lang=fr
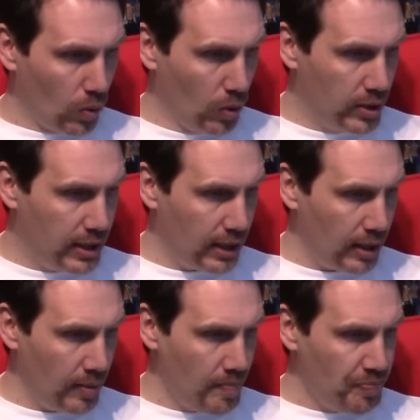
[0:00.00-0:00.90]
Ok.
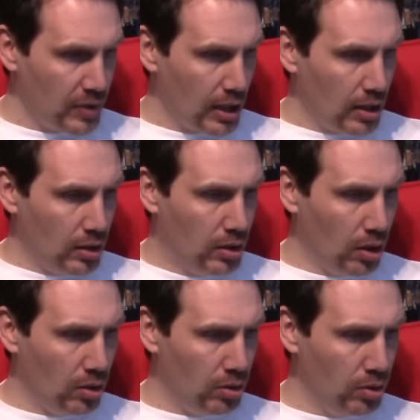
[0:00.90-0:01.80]

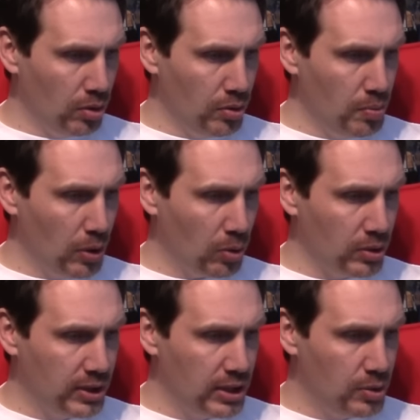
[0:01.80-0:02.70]
Dans le
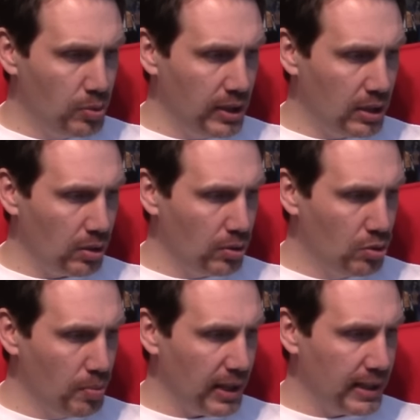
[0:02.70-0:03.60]
numéro 18
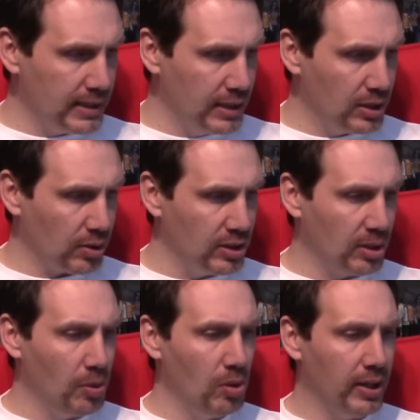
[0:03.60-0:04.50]
du magazine qui sera
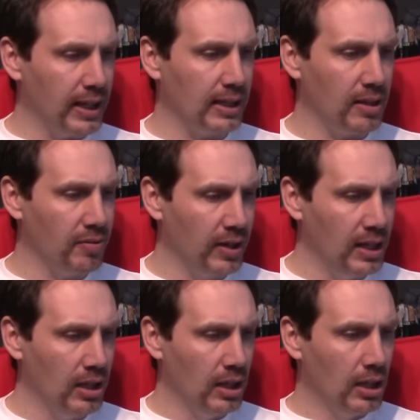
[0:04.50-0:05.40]
distribué le 4
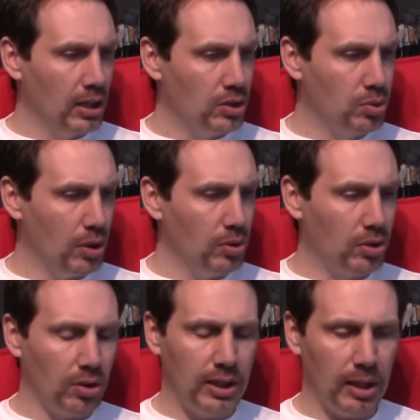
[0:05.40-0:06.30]
avril, soit
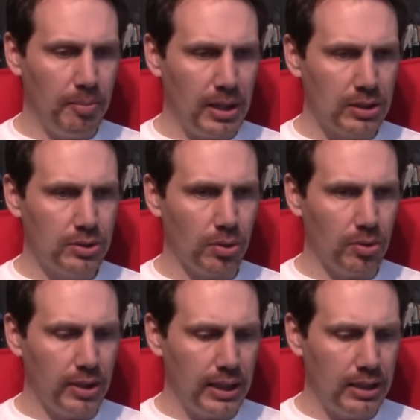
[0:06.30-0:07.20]
le 31 mars sur
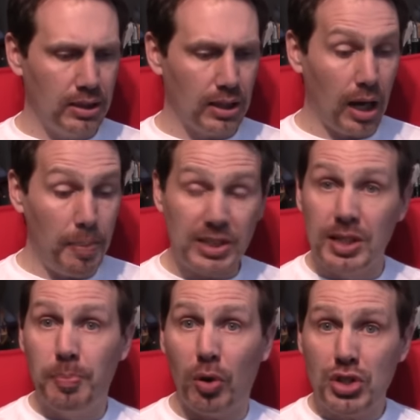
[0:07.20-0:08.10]
le net. Ah bah
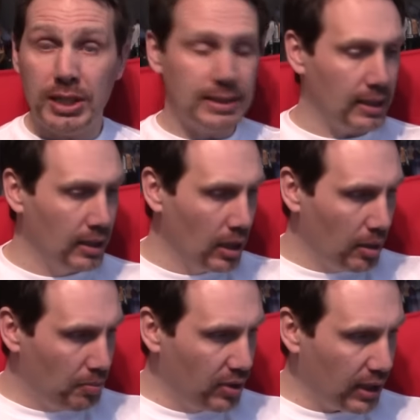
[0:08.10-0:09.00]
c'est le prochain ça
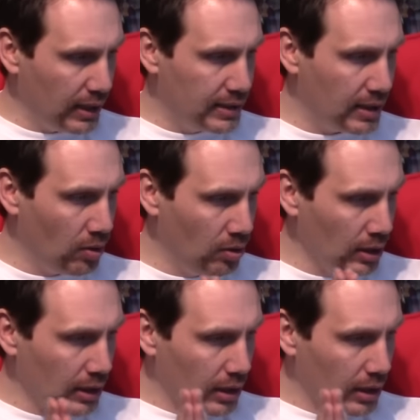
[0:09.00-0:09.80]
Putain, excellent.